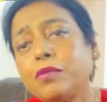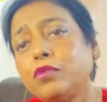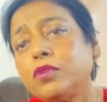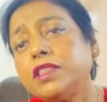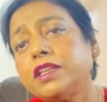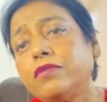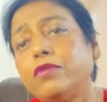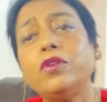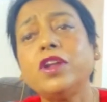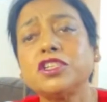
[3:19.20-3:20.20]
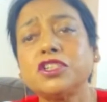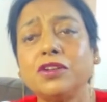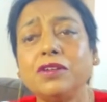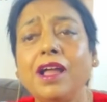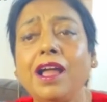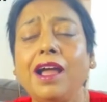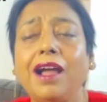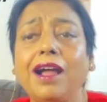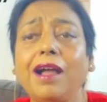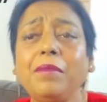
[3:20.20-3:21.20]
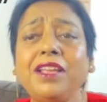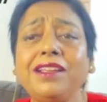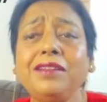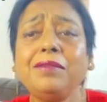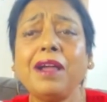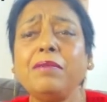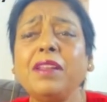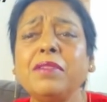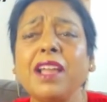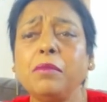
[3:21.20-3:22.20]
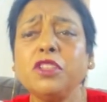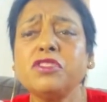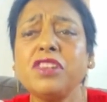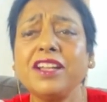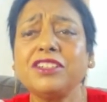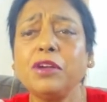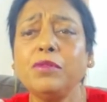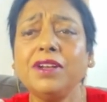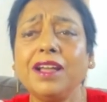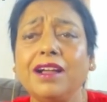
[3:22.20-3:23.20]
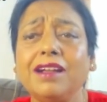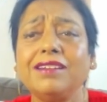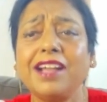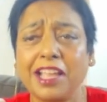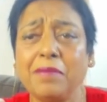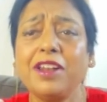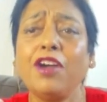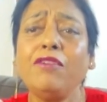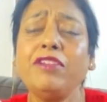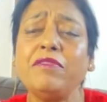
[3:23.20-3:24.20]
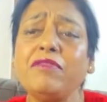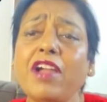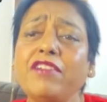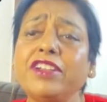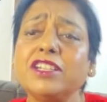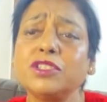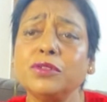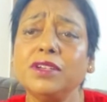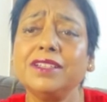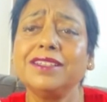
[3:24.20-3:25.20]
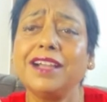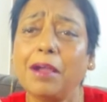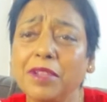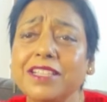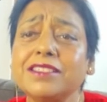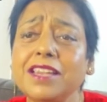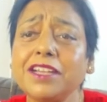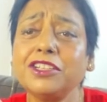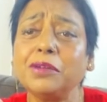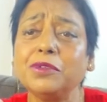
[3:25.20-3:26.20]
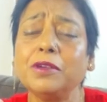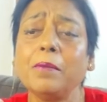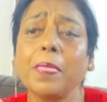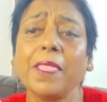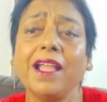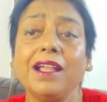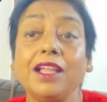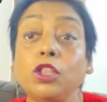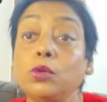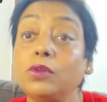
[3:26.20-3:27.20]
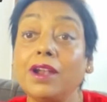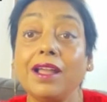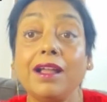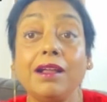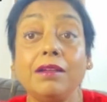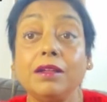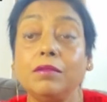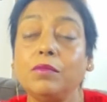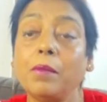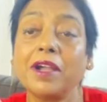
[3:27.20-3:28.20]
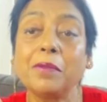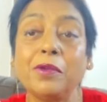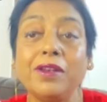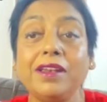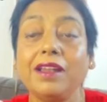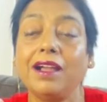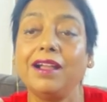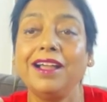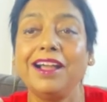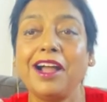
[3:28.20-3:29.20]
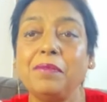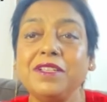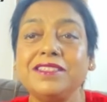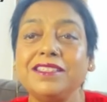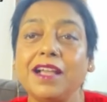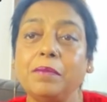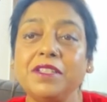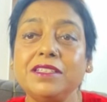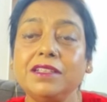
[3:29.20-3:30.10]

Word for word: ওখান থেকে ফোন আসলো আমি ভাবলাম কি আমি তো সিলেক্ট হব না আই এম নাও ফিফটি ফাইভ ইয়ার্স ওল্ড আমি কি সিলেক্ট হব কিন্তু ওনারা আমাকে বললেন না আপনি আপনি